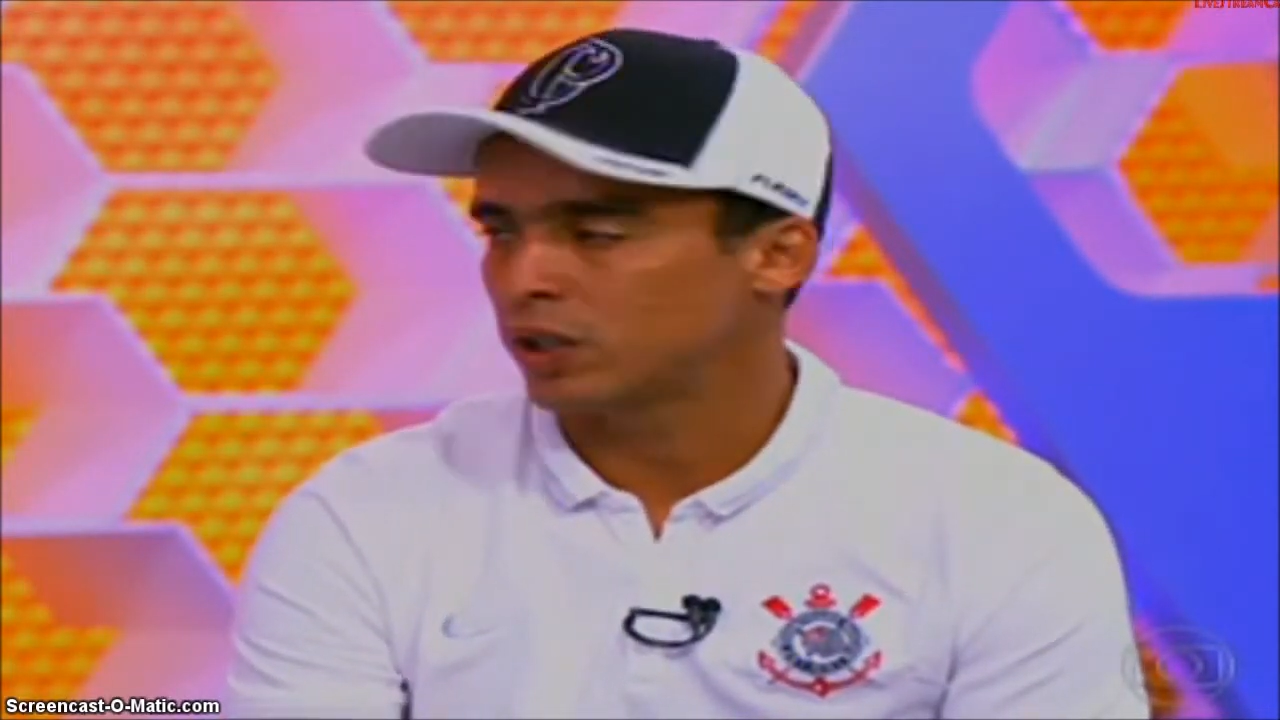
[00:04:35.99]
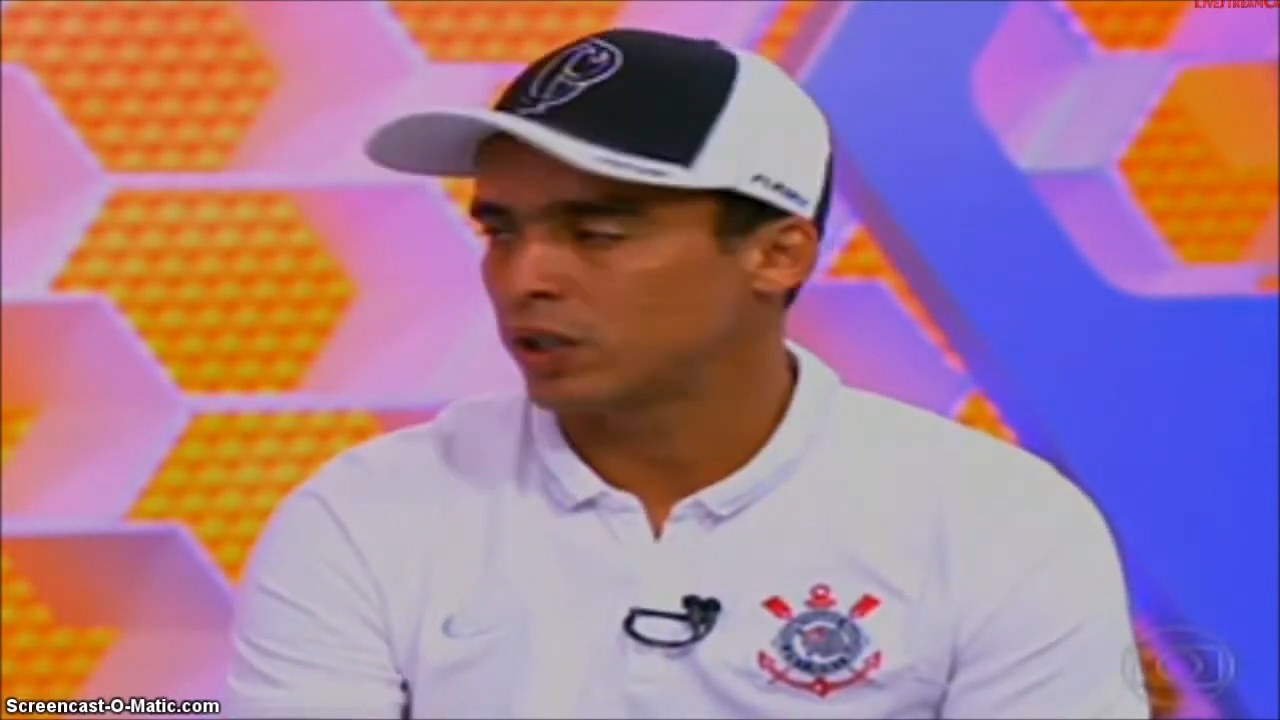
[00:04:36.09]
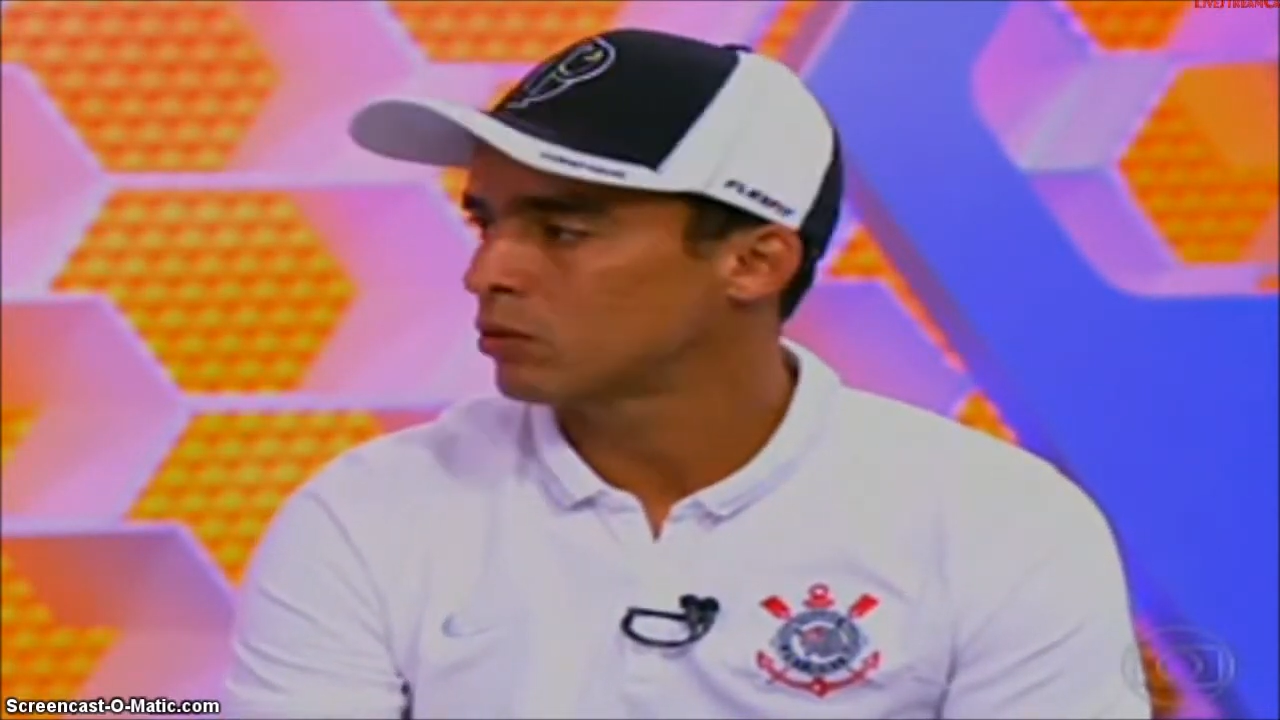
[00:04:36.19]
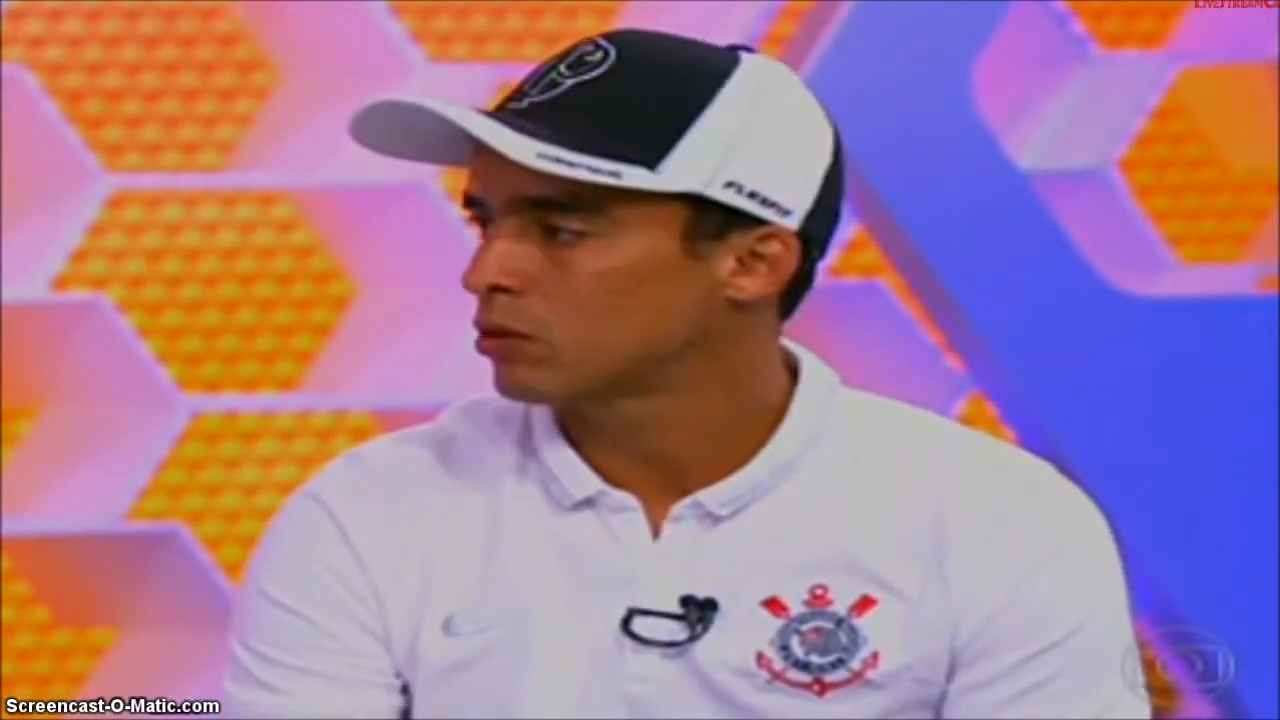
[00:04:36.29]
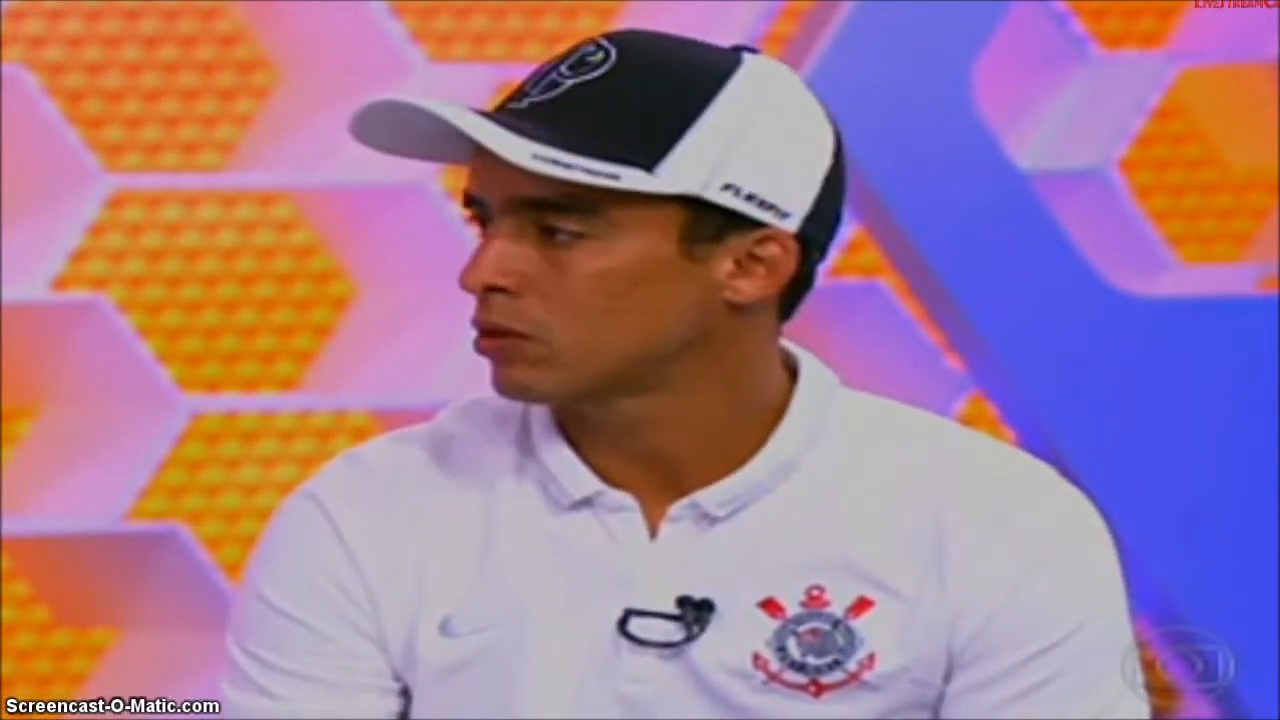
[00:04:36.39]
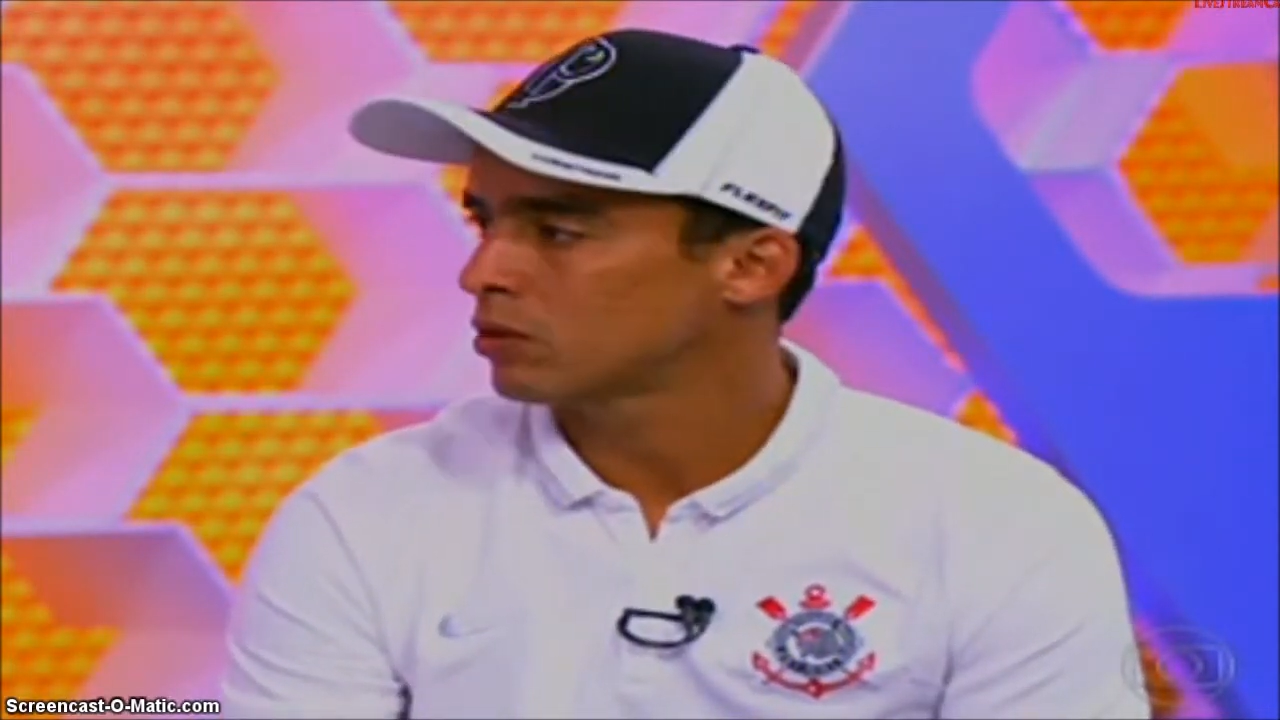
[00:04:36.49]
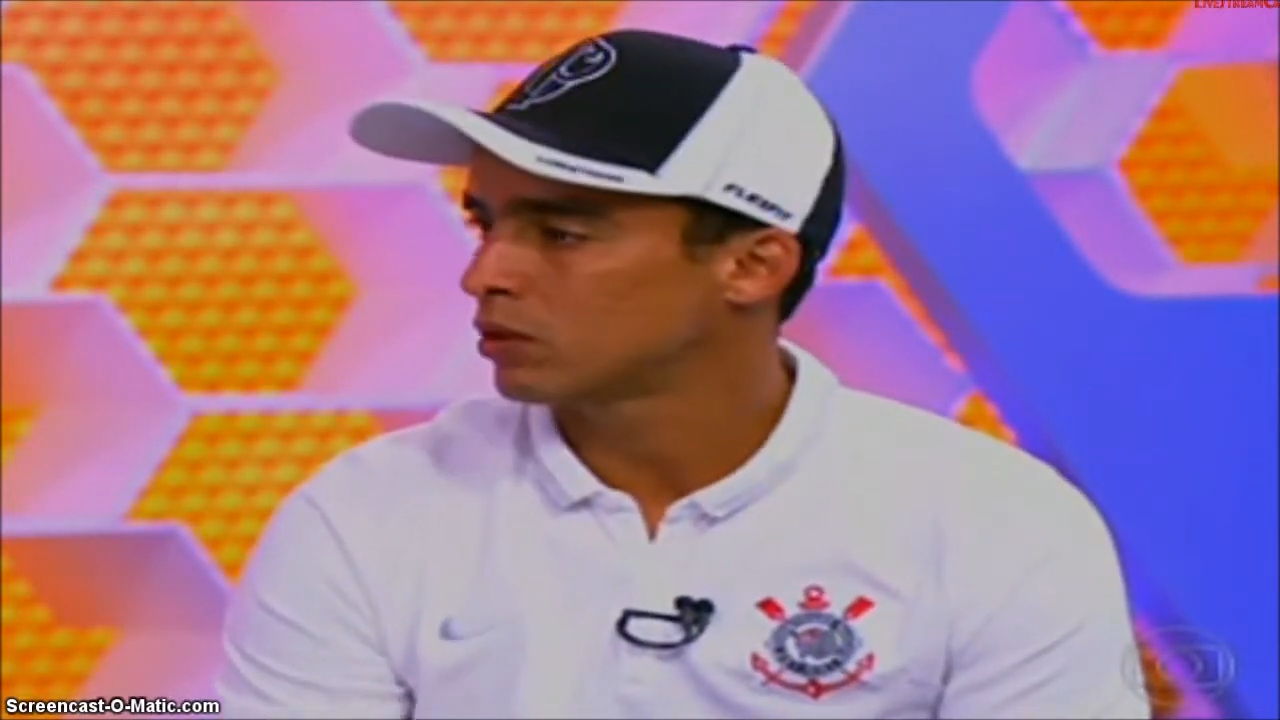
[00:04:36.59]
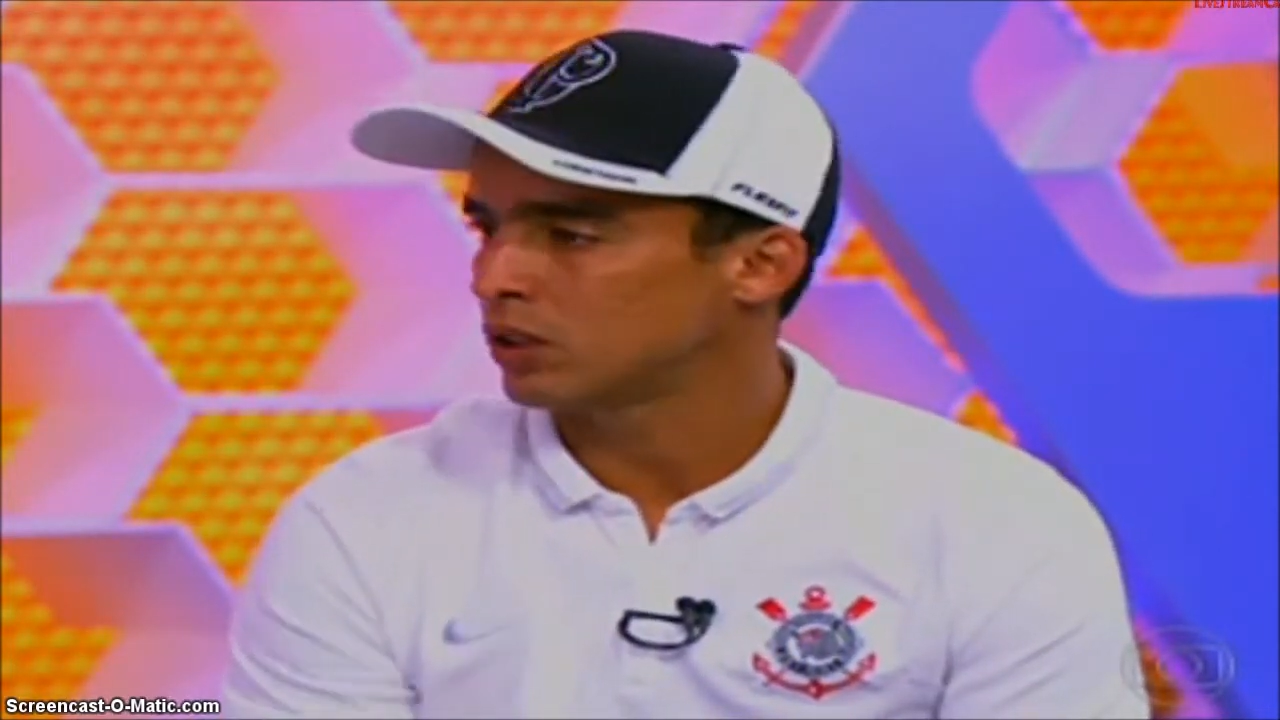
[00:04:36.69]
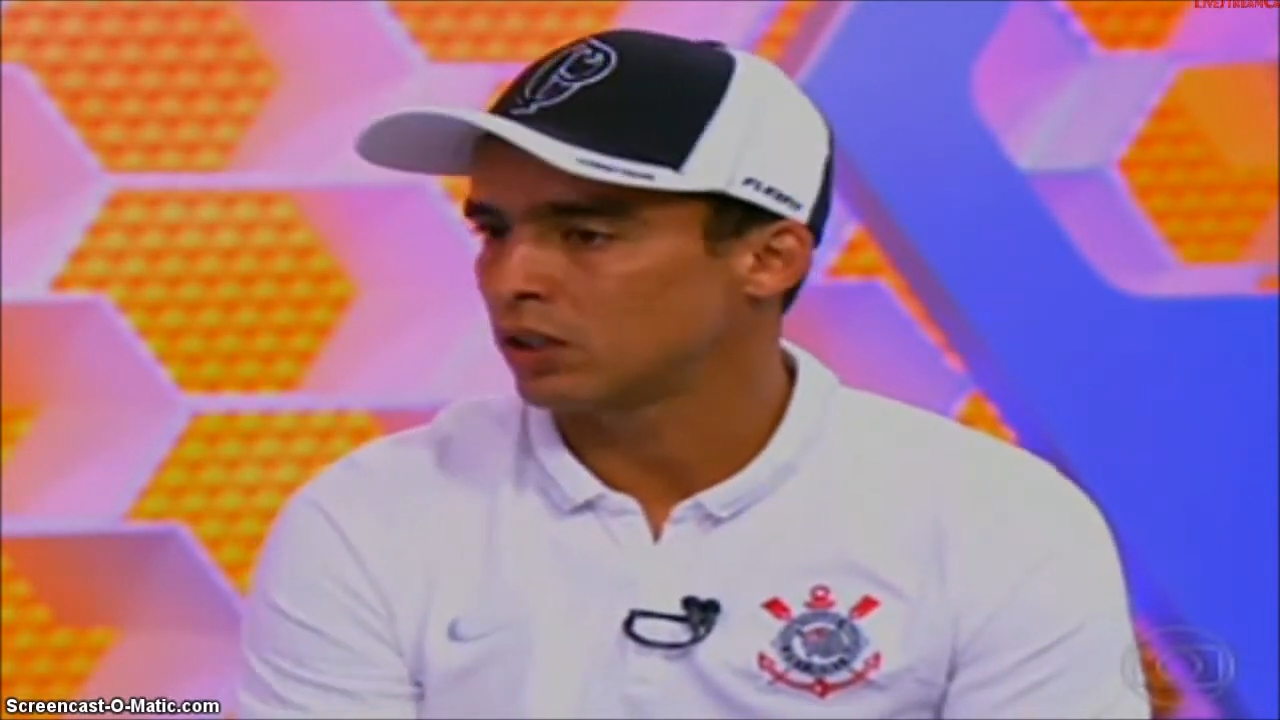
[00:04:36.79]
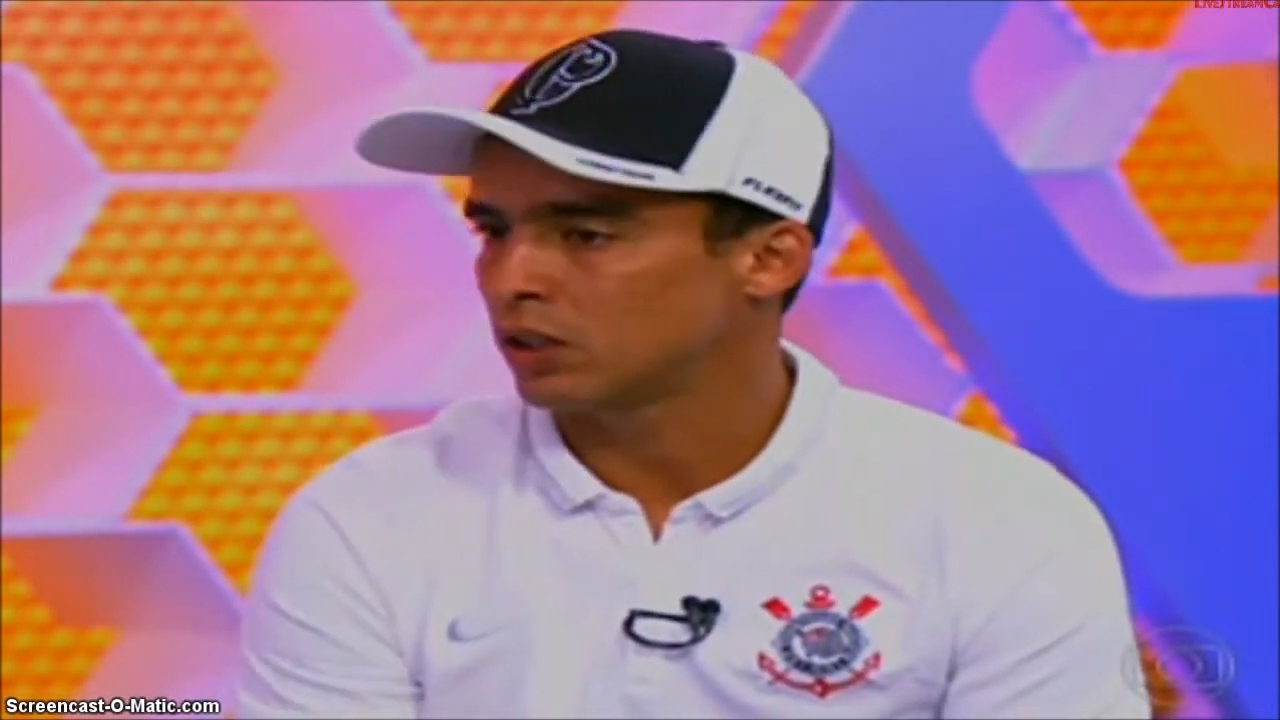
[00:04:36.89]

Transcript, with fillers: compramos.